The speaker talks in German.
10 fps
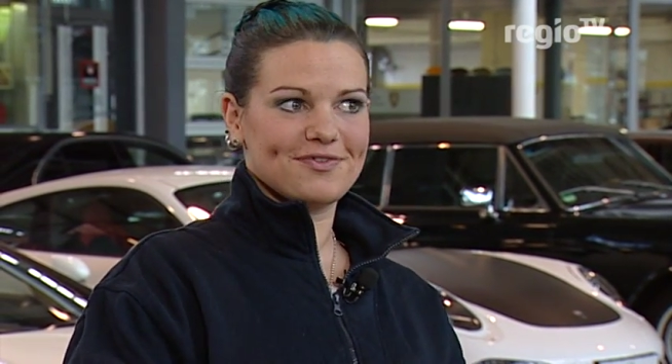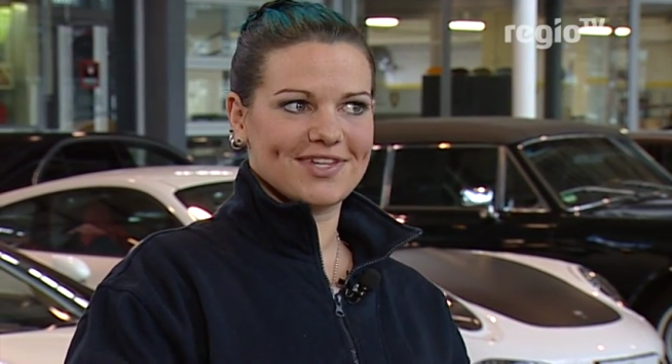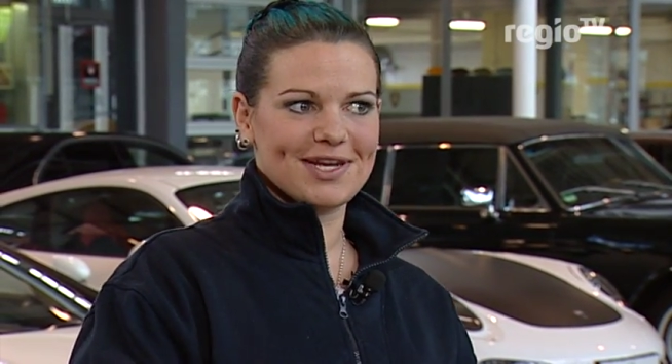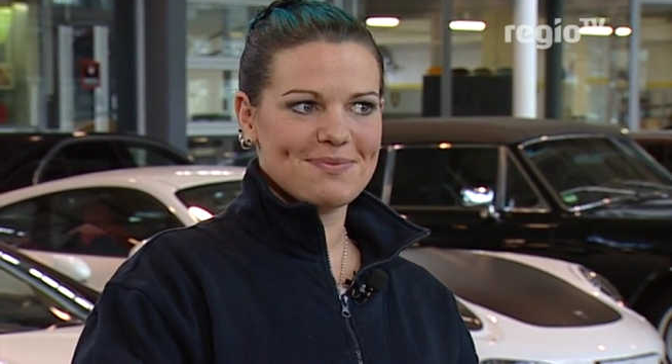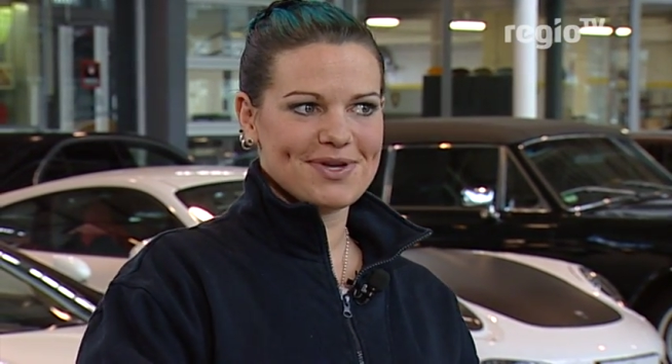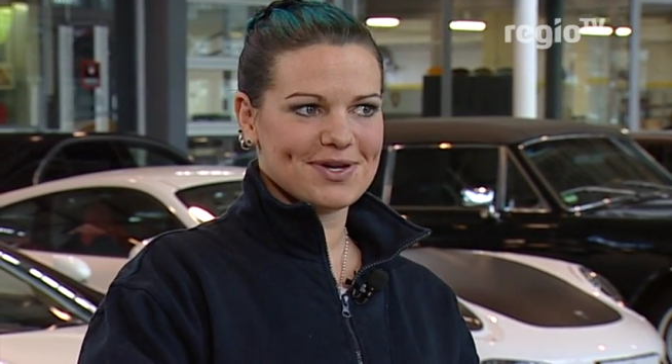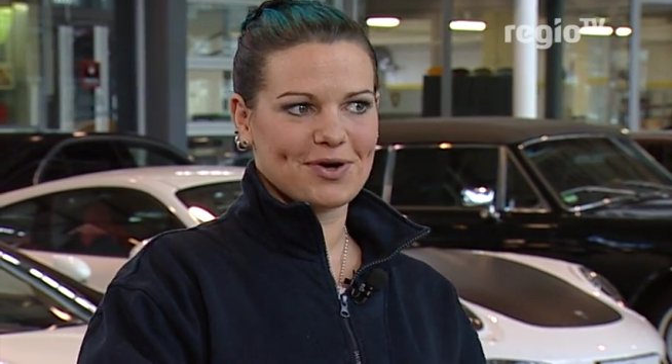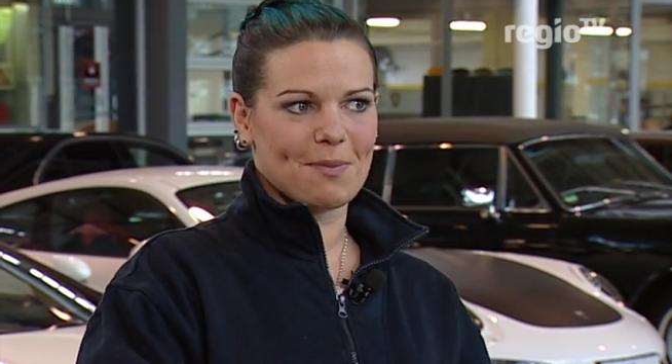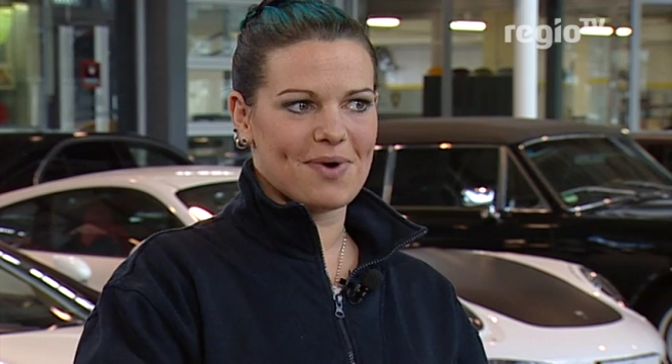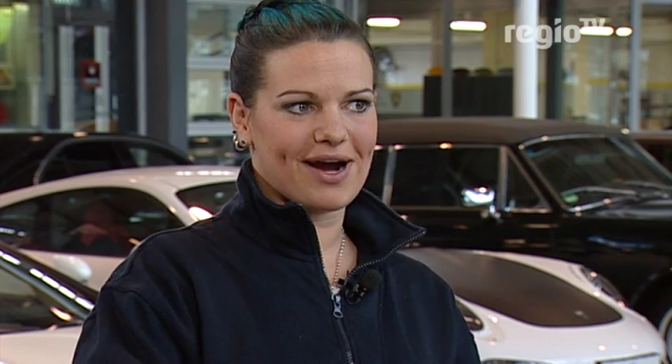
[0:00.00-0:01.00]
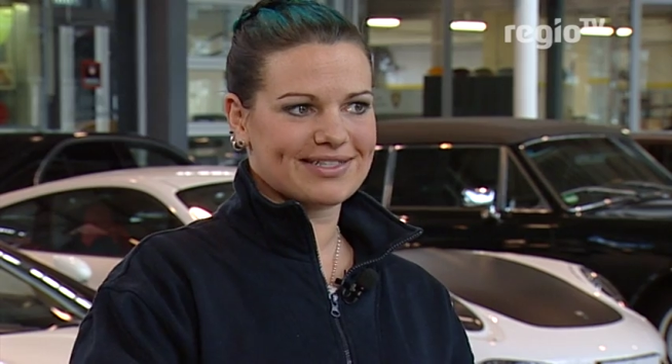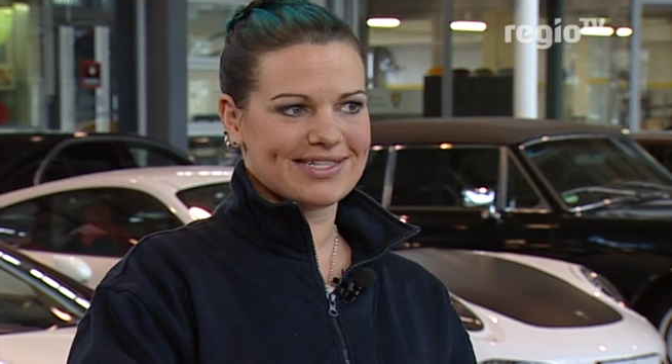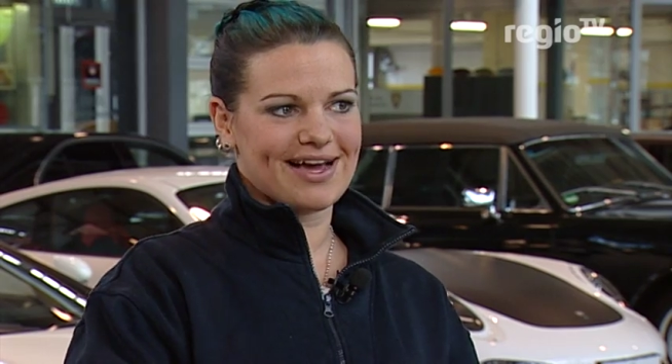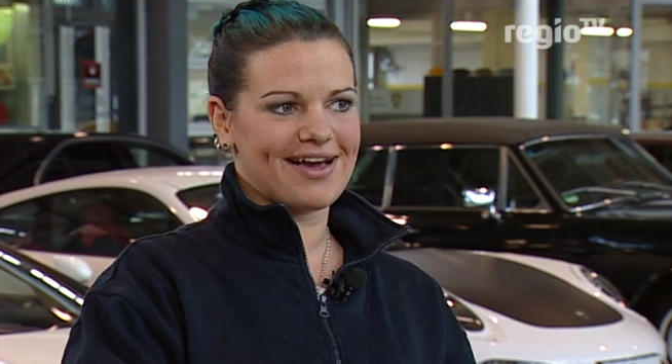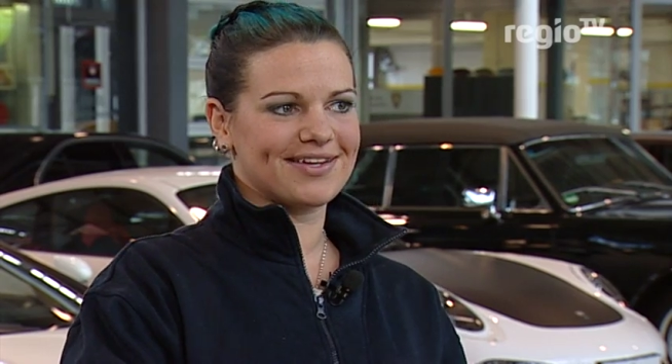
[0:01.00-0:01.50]
cm kompakt,
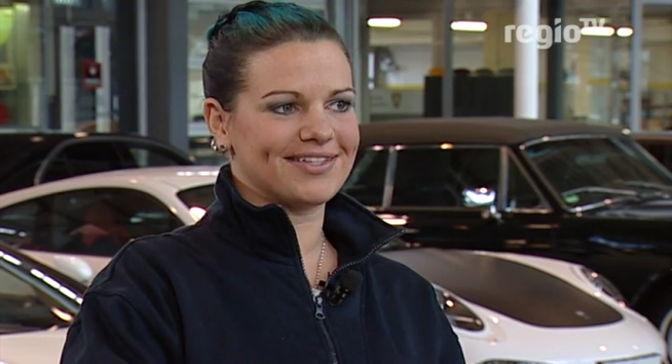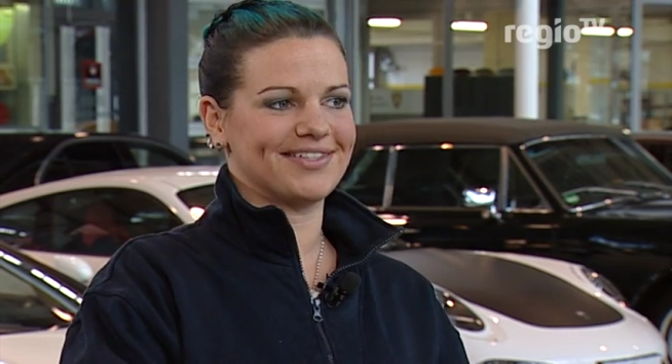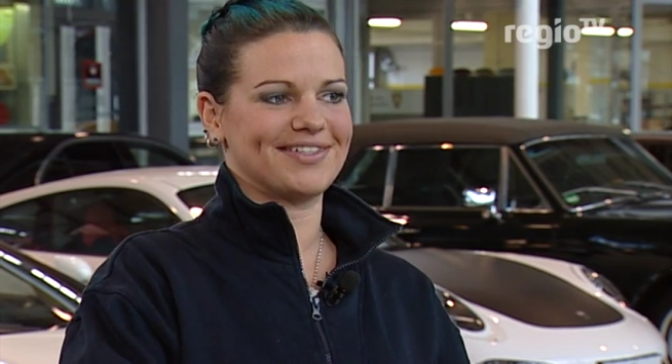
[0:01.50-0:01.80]
klein.